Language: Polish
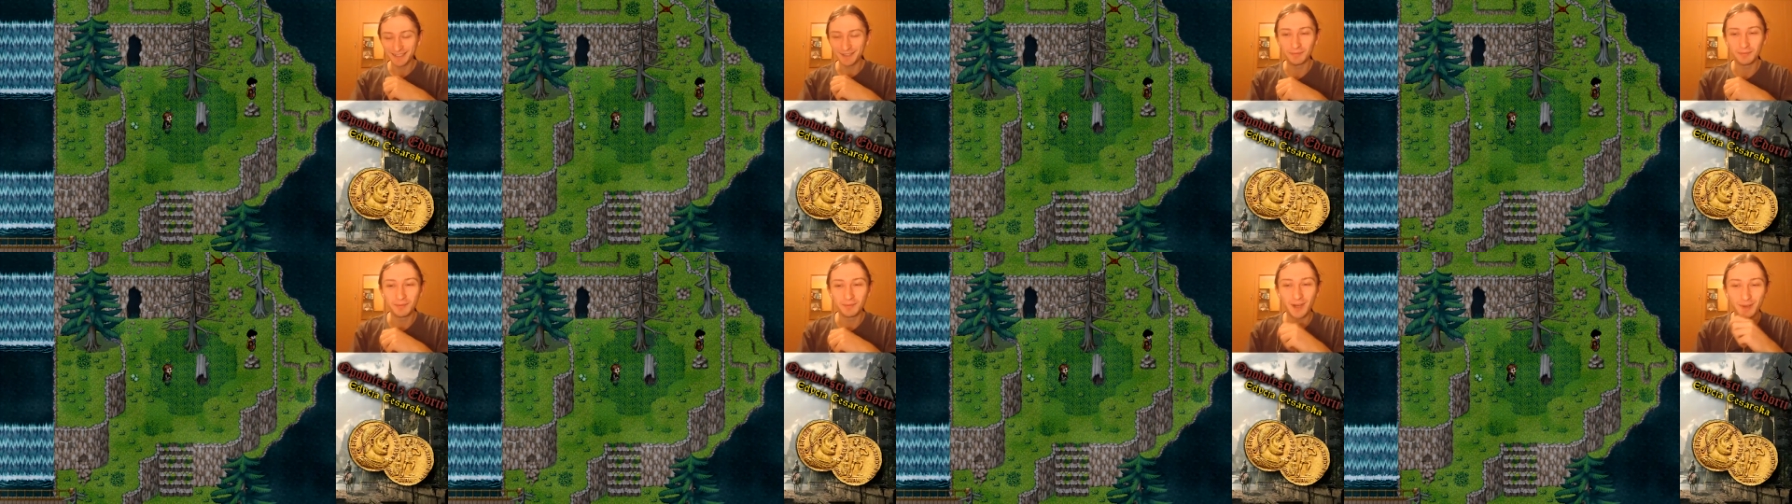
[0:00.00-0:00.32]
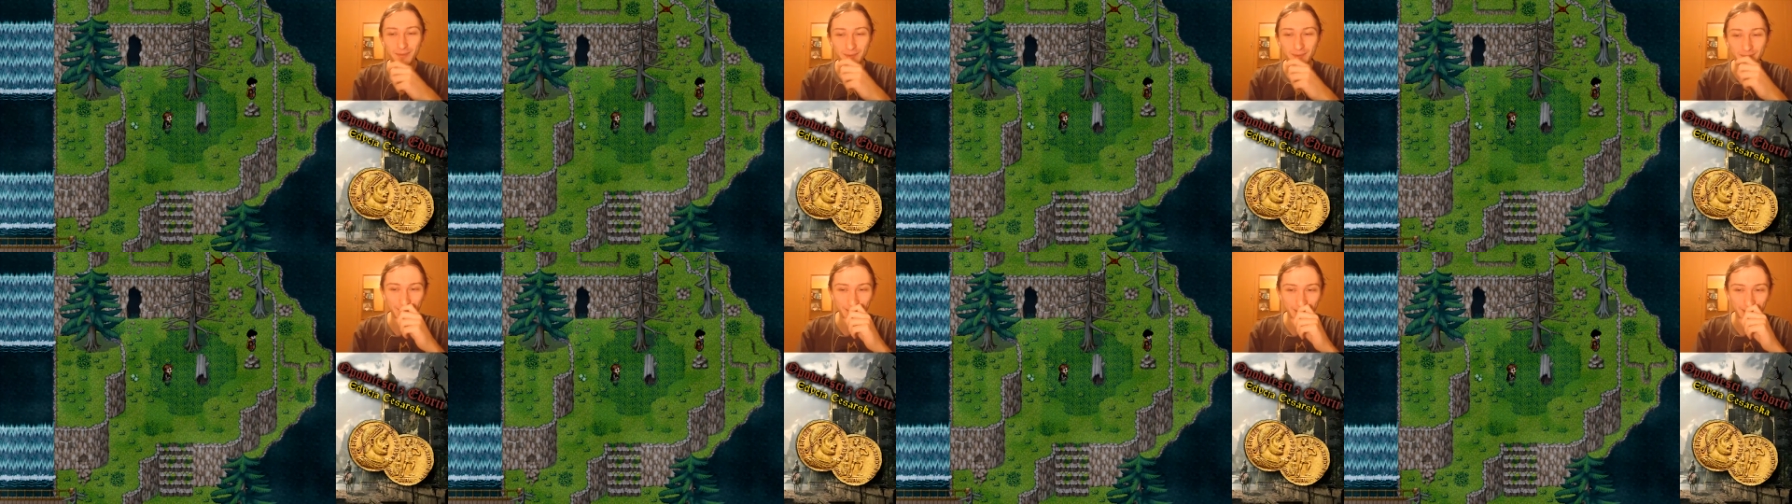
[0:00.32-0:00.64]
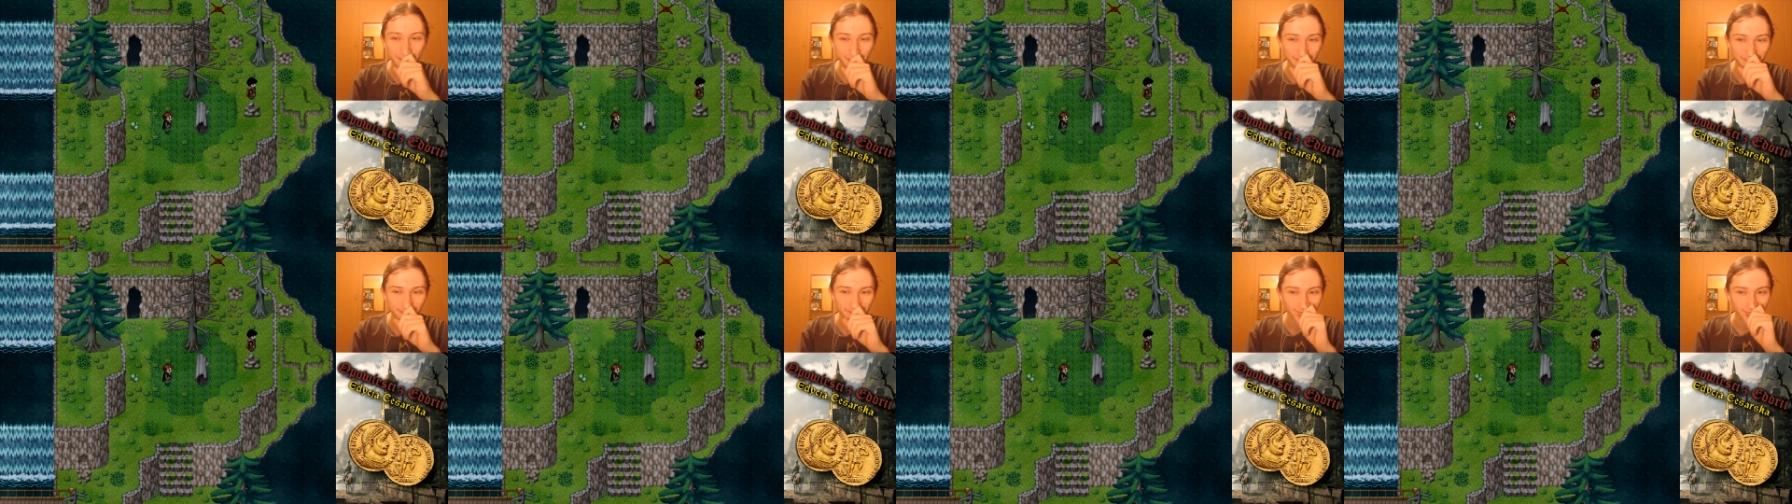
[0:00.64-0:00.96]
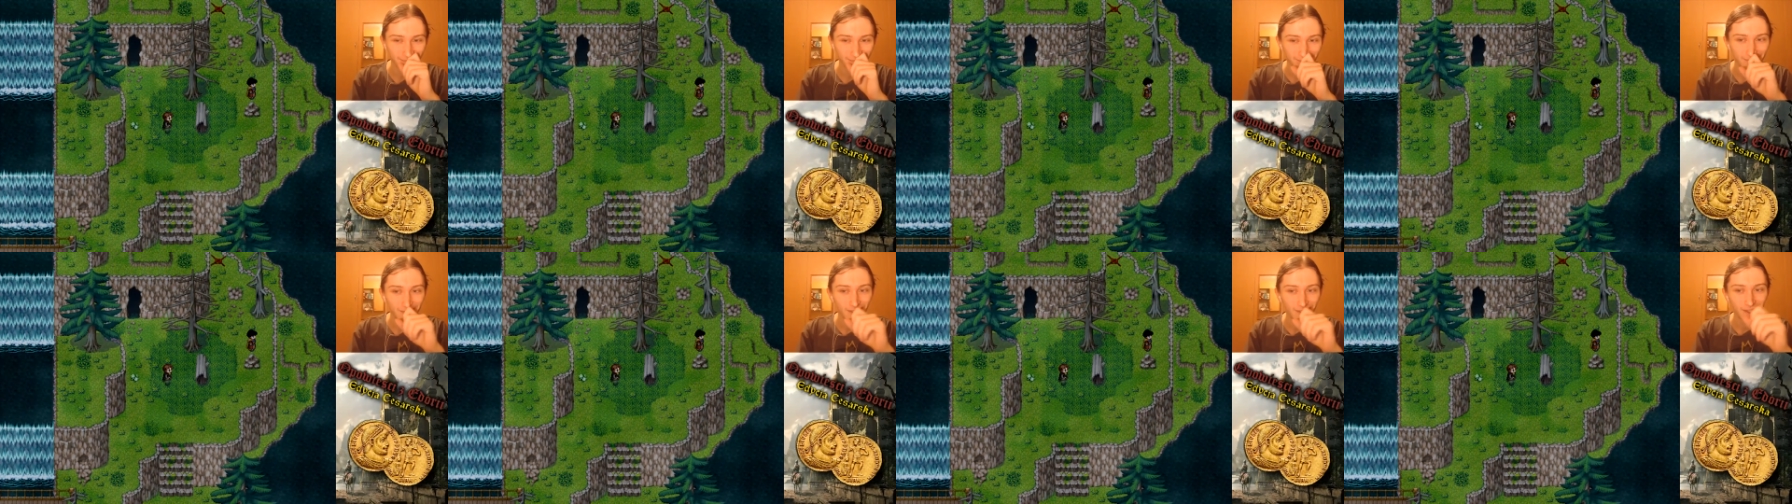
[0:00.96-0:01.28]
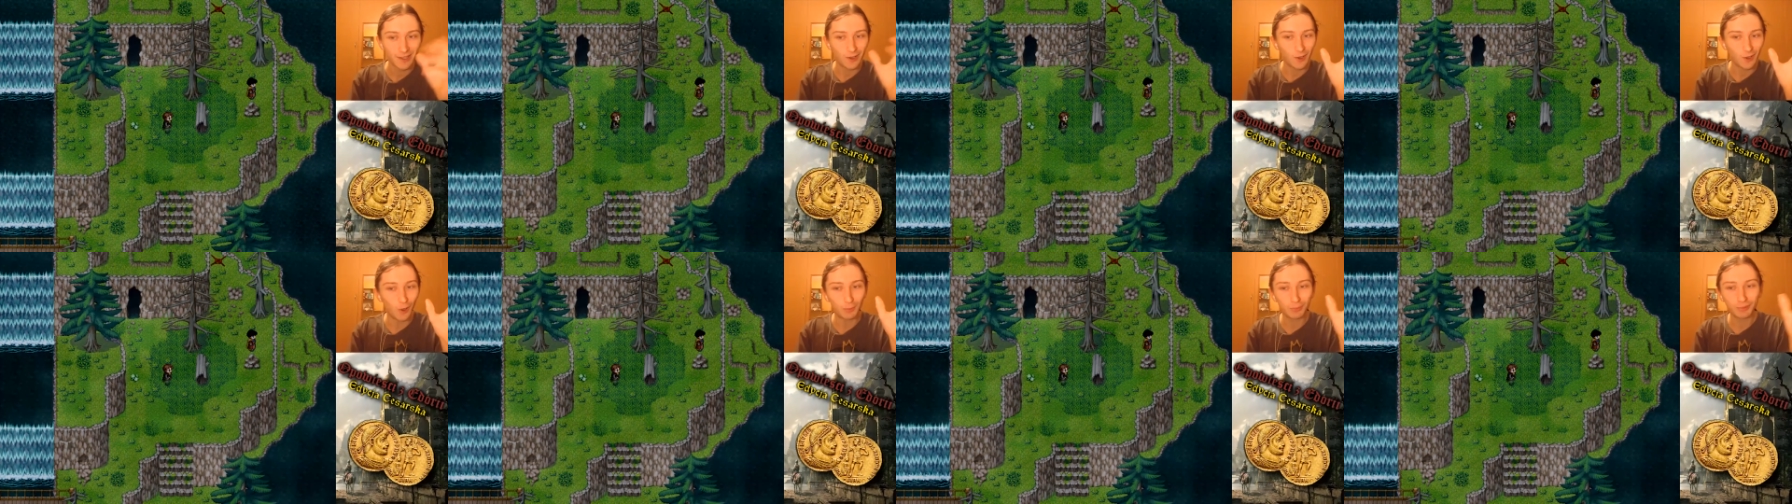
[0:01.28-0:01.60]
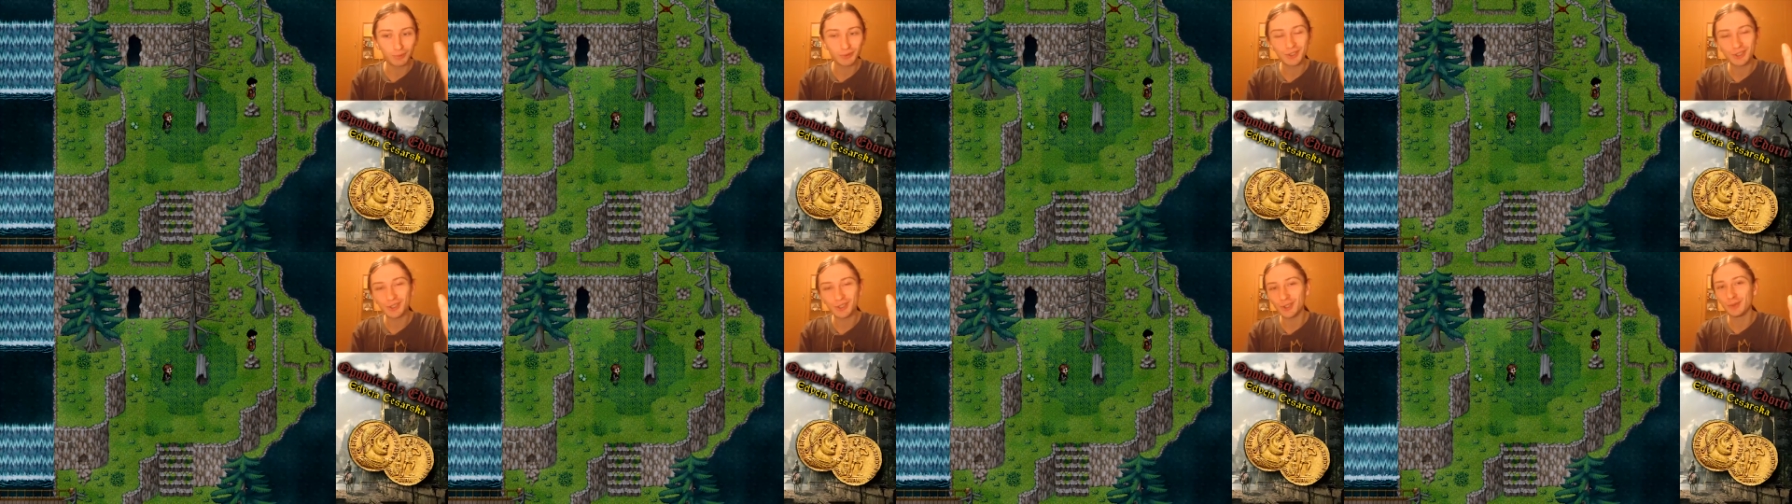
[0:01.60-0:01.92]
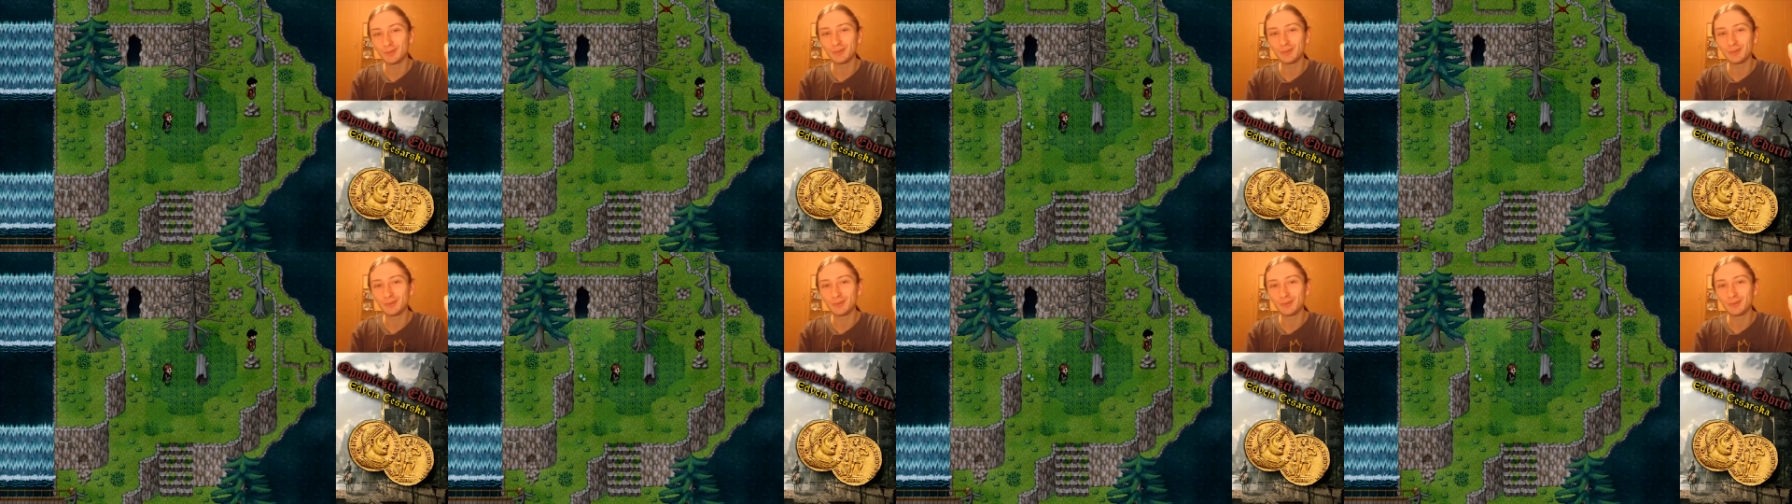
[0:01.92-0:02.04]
to była będzie, oprócz tego